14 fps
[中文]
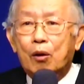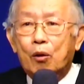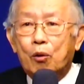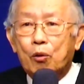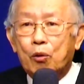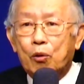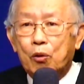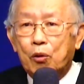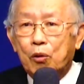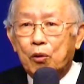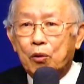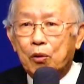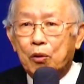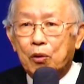
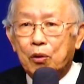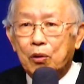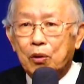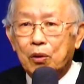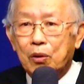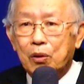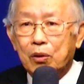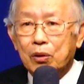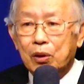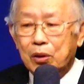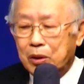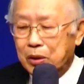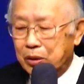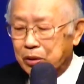哦，
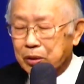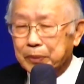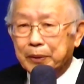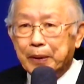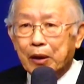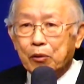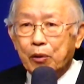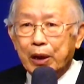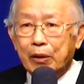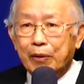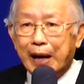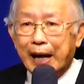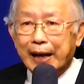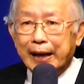怎么宝贵
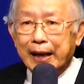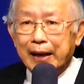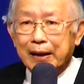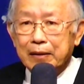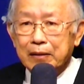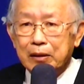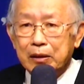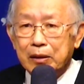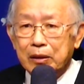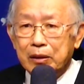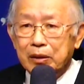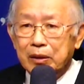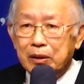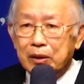法呢？
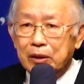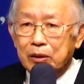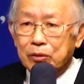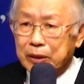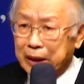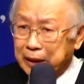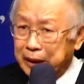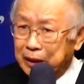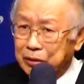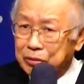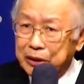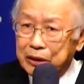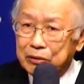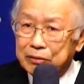就当耶稣
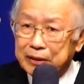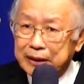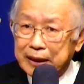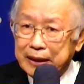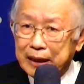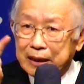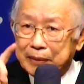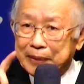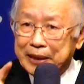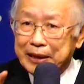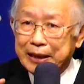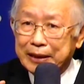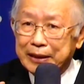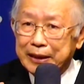基督在向你们
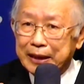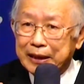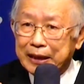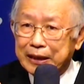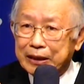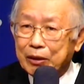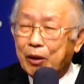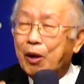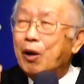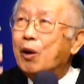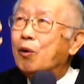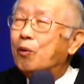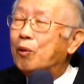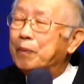显现的时候，
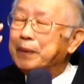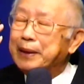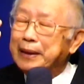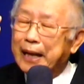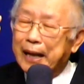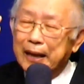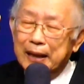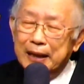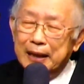我们来